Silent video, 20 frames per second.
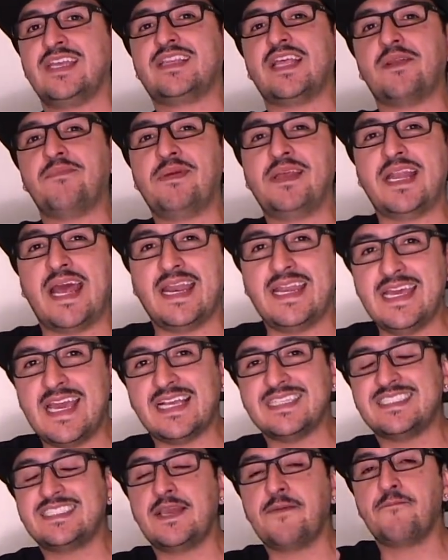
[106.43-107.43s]
y
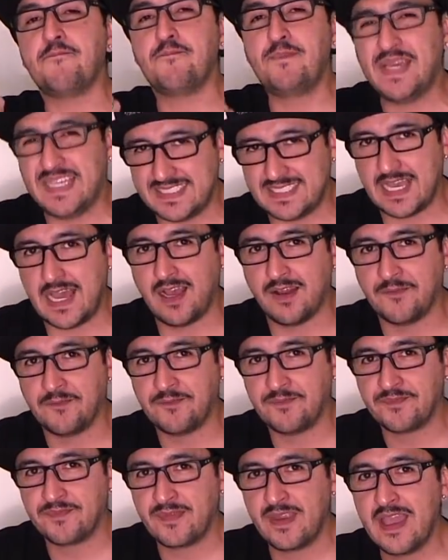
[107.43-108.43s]
terminaría sin visa.
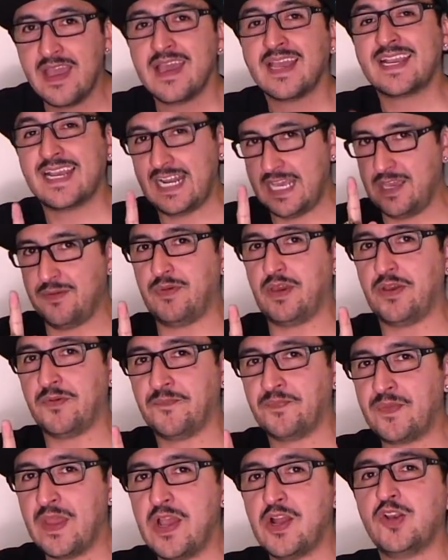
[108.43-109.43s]
Créeme,
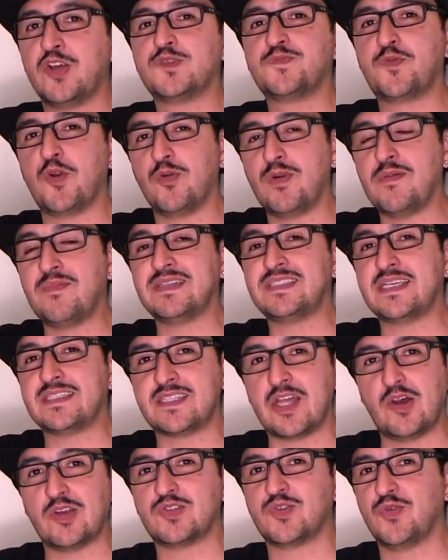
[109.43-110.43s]
los problemas de
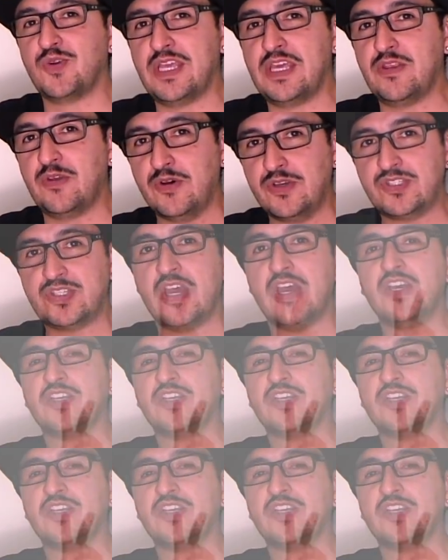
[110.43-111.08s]
Estados Unidos